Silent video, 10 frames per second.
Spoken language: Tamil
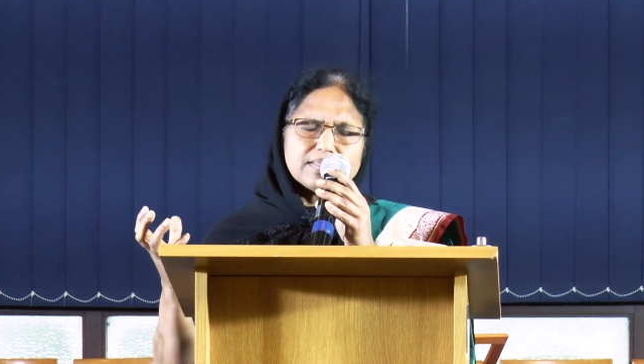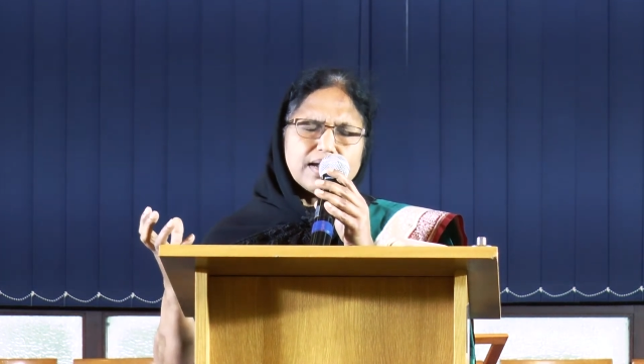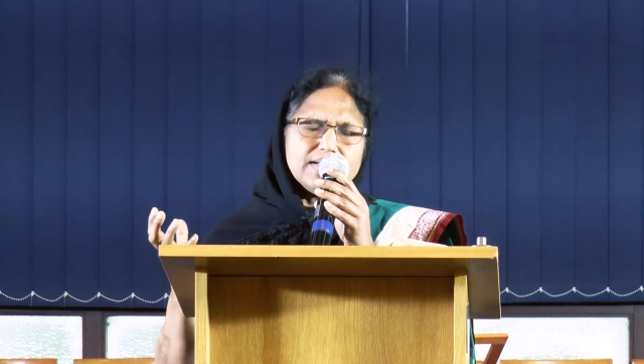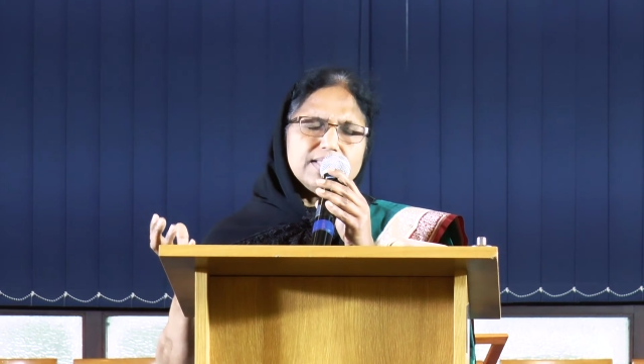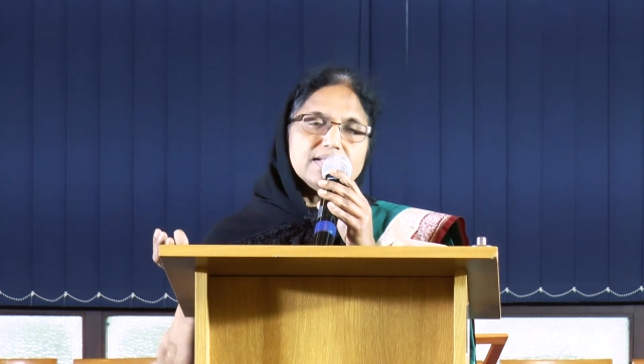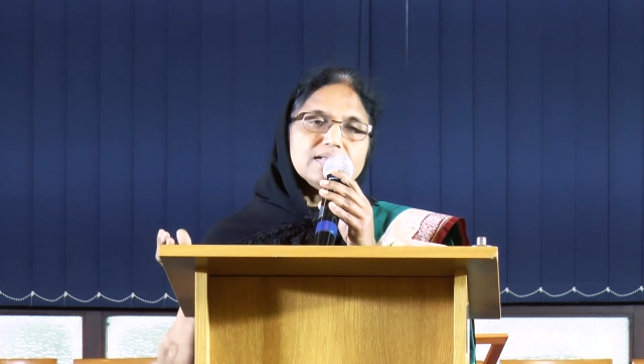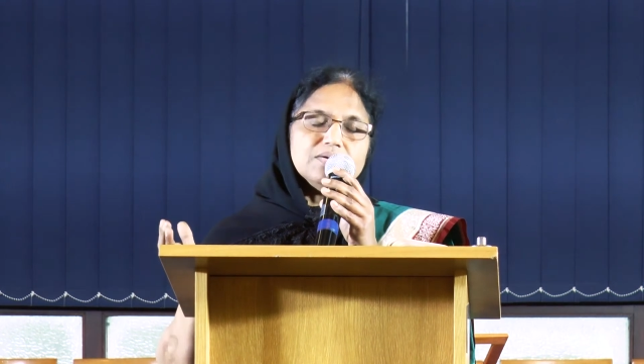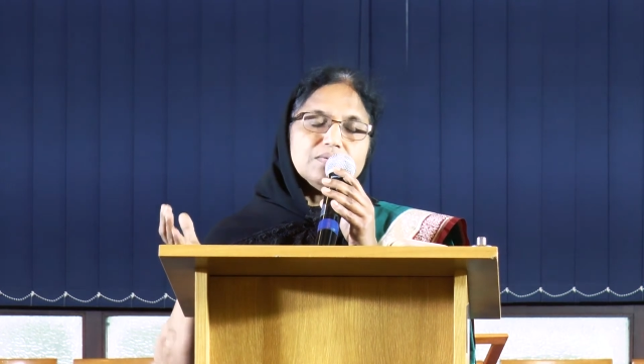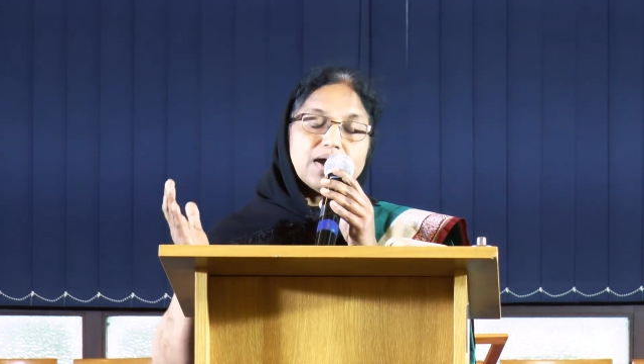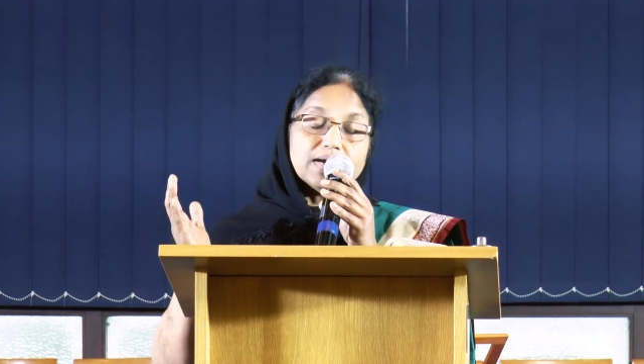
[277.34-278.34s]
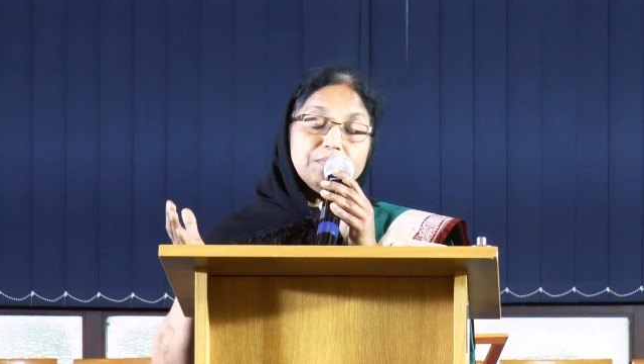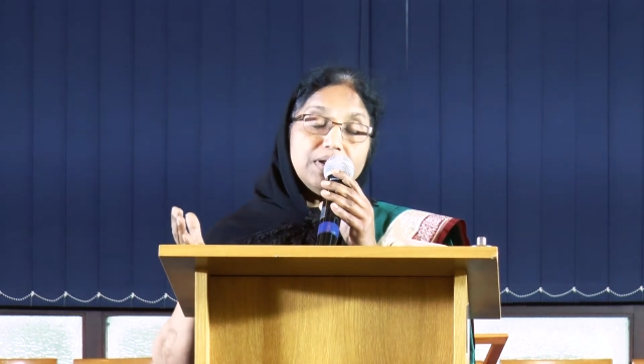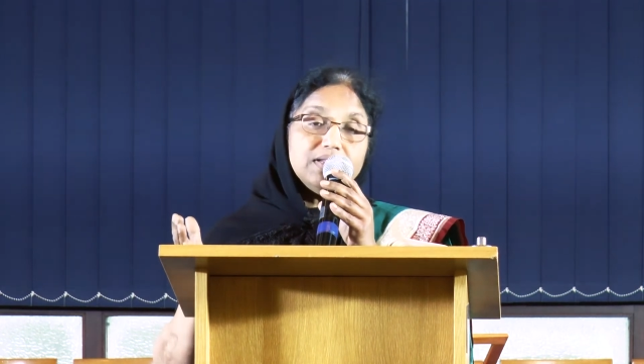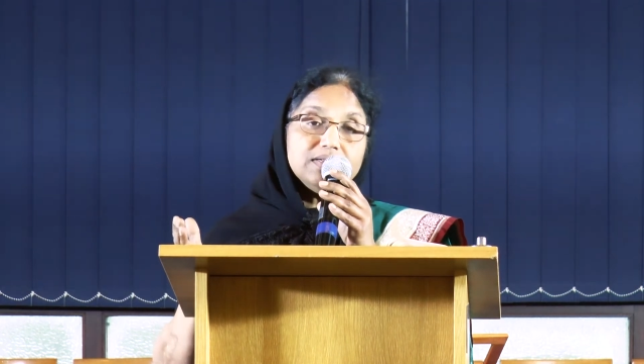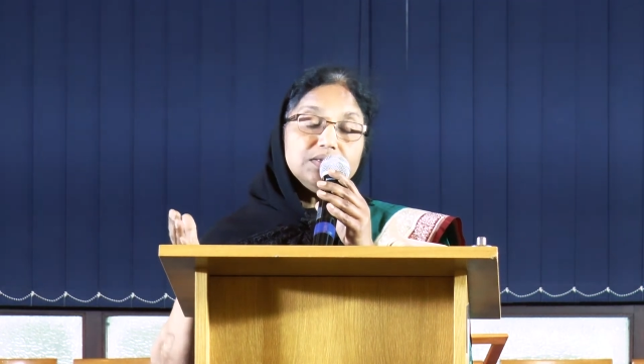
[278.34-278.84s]
தண்ணீர்
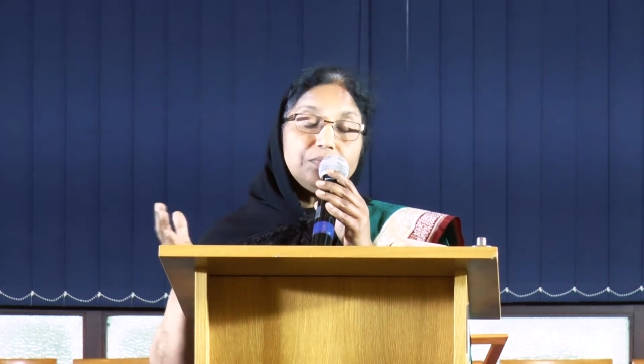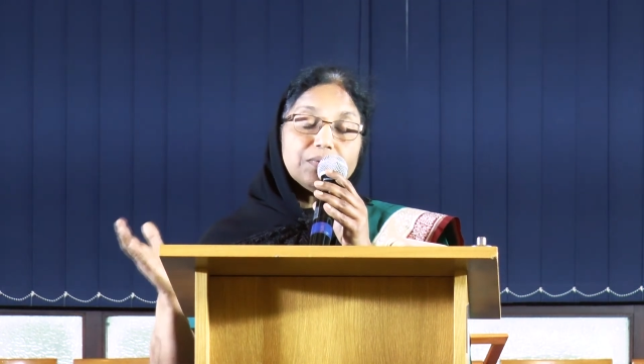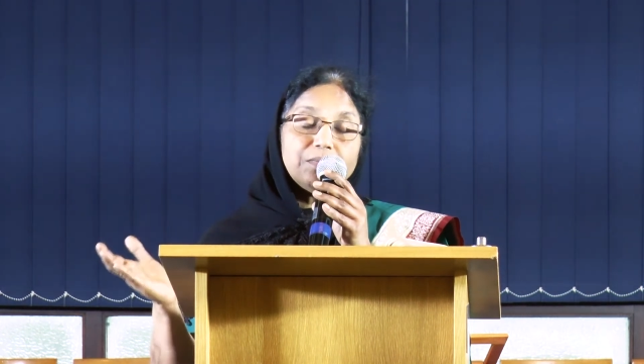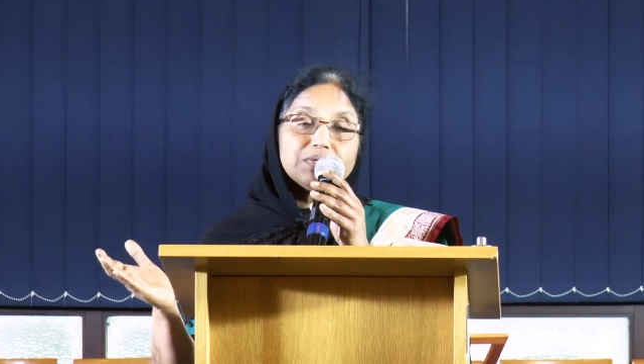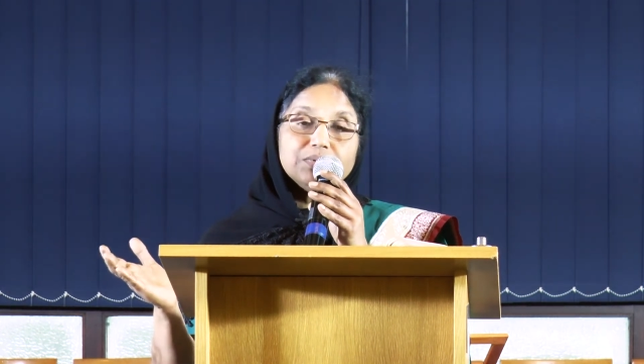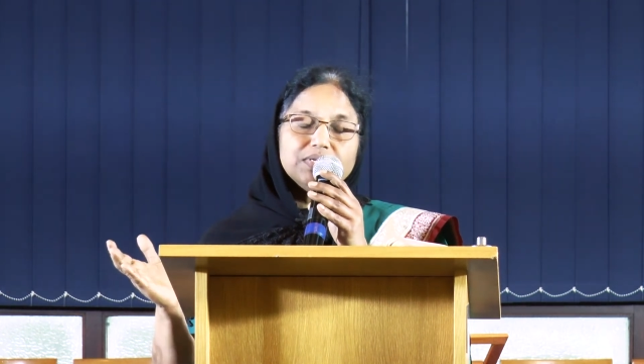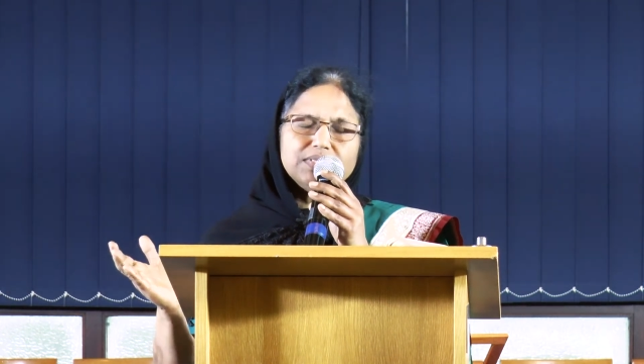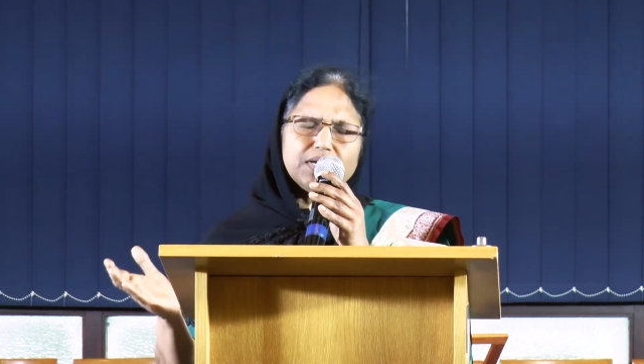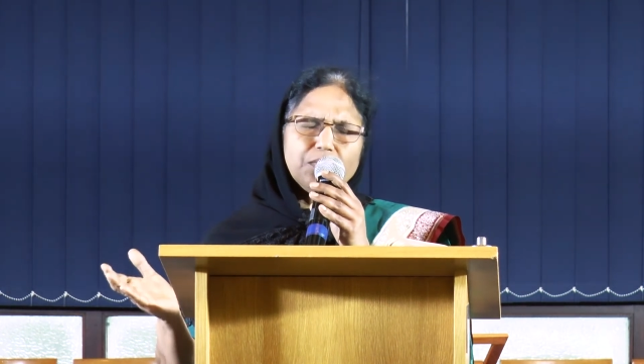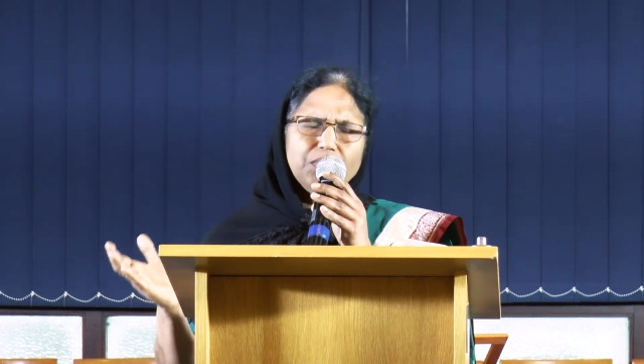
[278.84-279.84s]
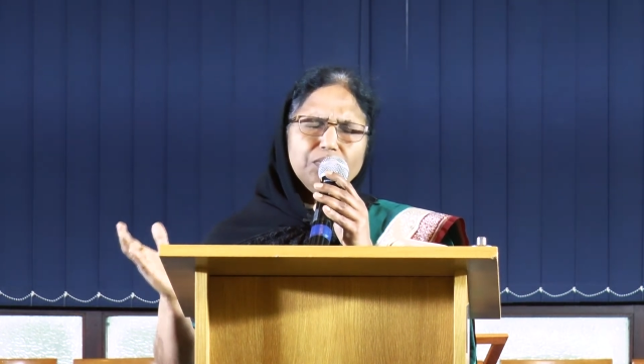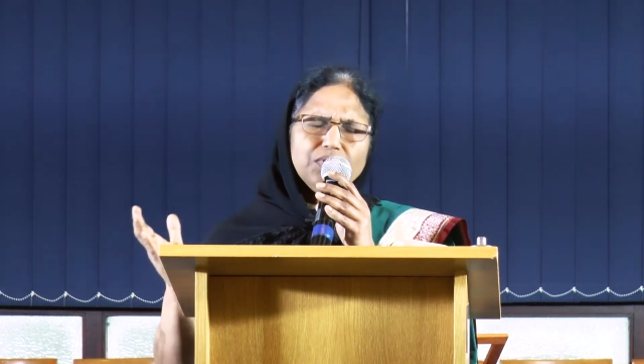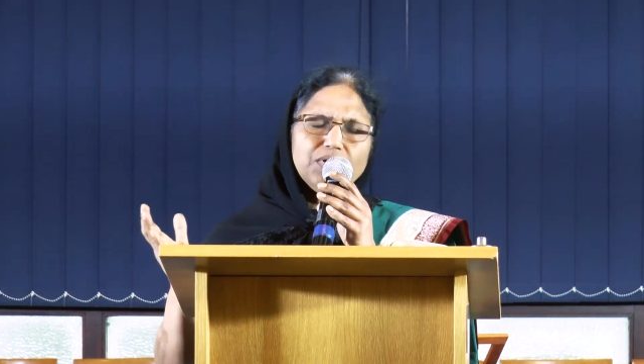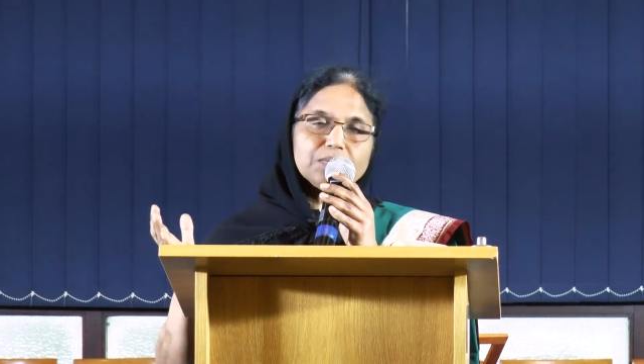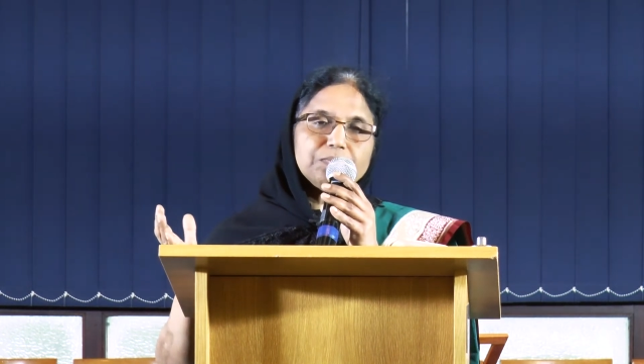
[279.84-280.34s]
கண்மலையிலிருந்து புறப்பட்டு வந்தது எவ்வளவோ
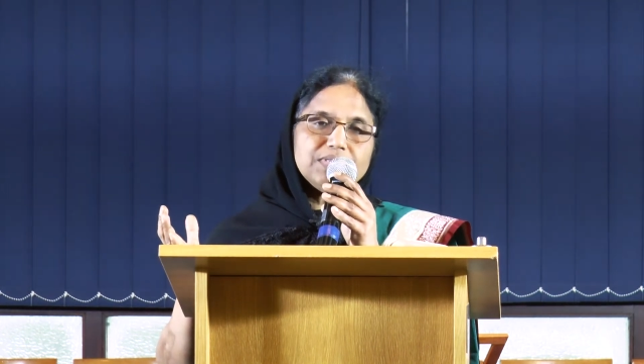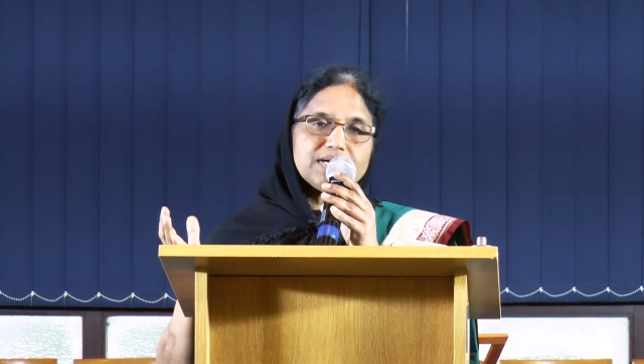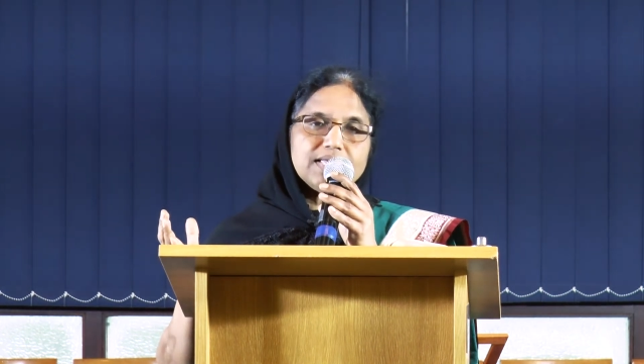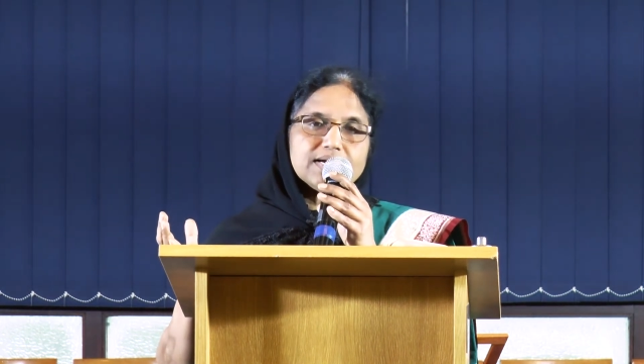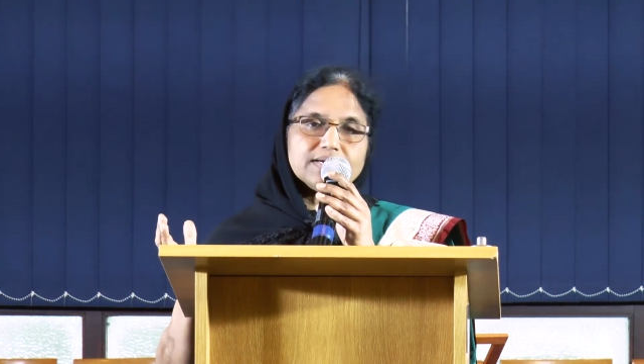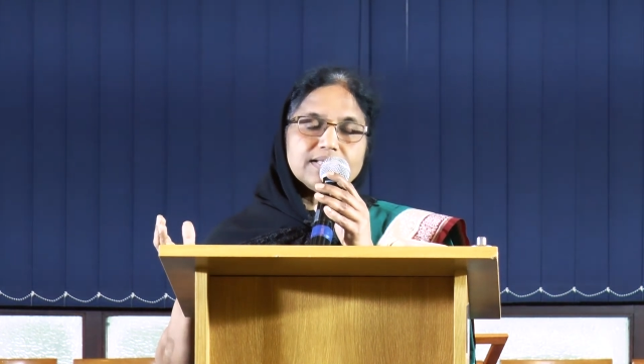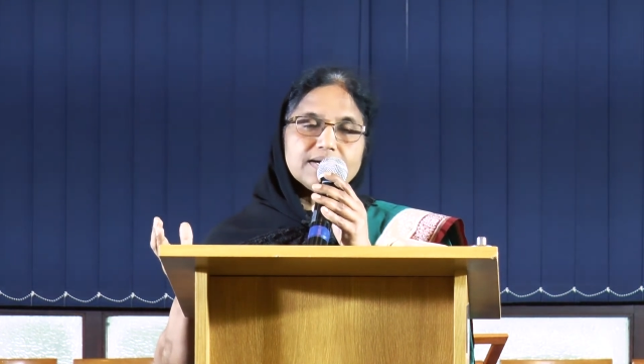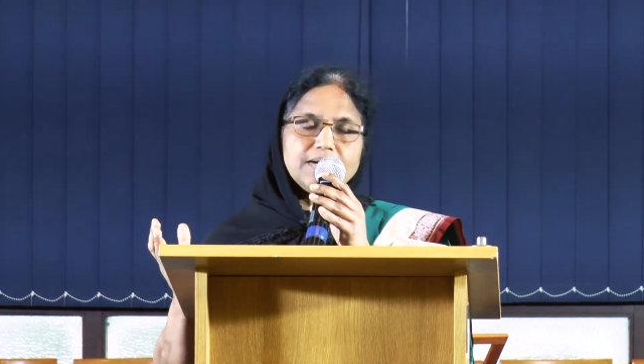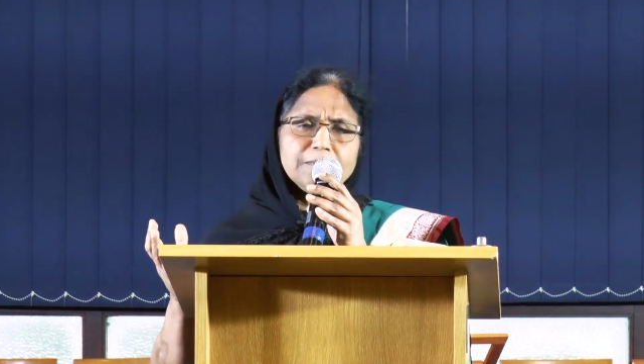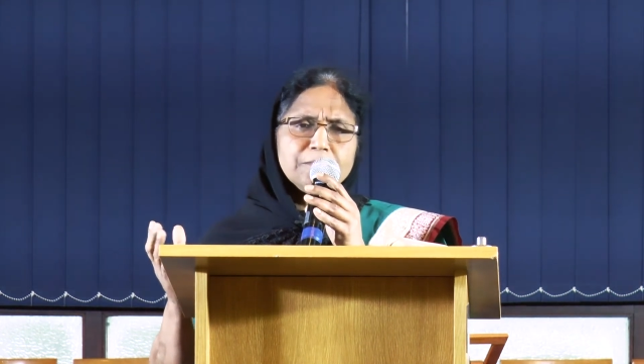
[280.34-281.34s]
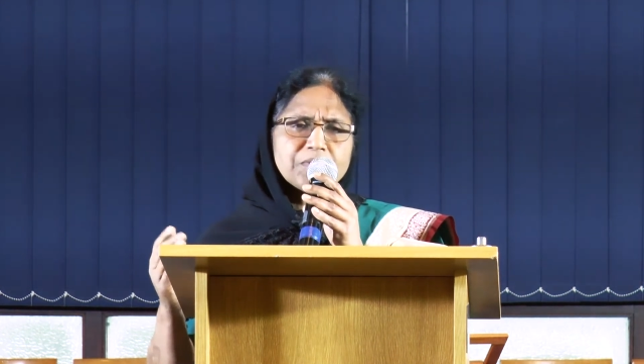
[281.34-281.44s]
அற்புதங்களை கண்டார்கள்